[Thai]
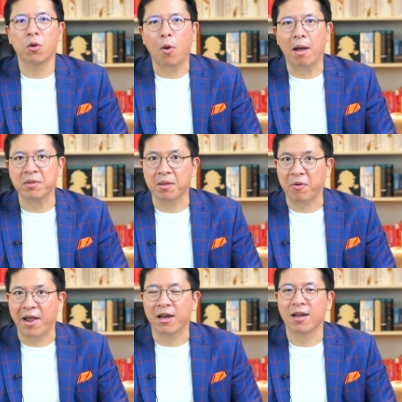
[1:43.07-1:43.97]
ความสำ
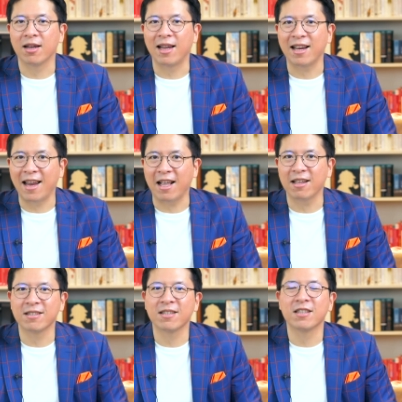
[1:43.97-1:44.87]
เร็จเล็
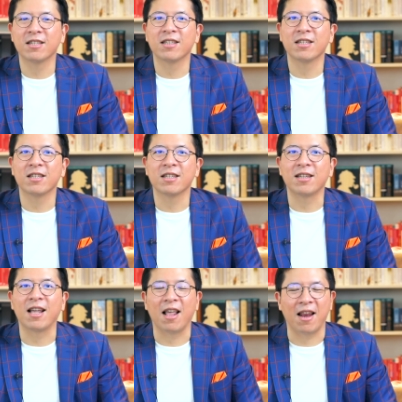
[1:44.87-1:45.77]
กๆ
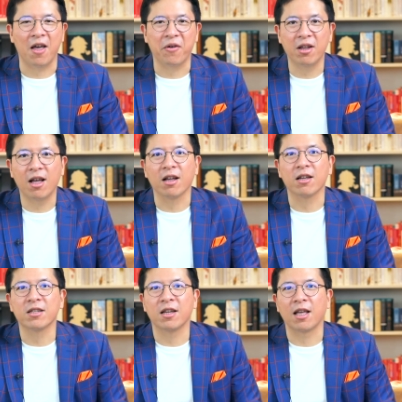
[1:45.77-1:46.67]
ในหลายๆเรื่อง
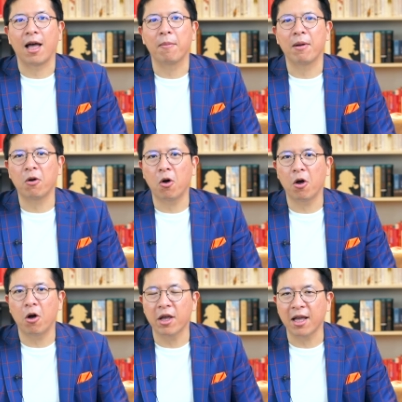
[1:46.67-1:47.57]
นะครับแล้วก็
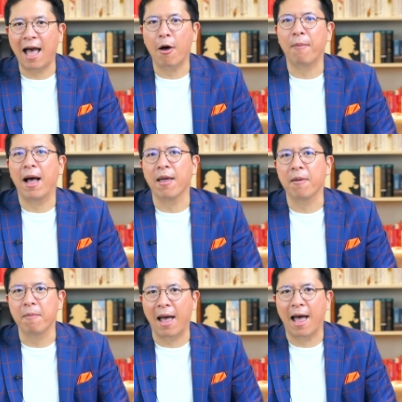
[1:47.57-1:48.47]
ค่อยๆก้าวไป
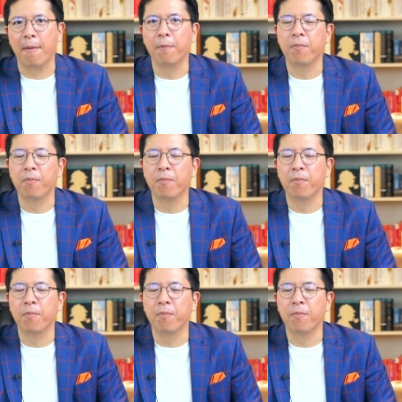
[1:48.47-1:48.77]
แบบ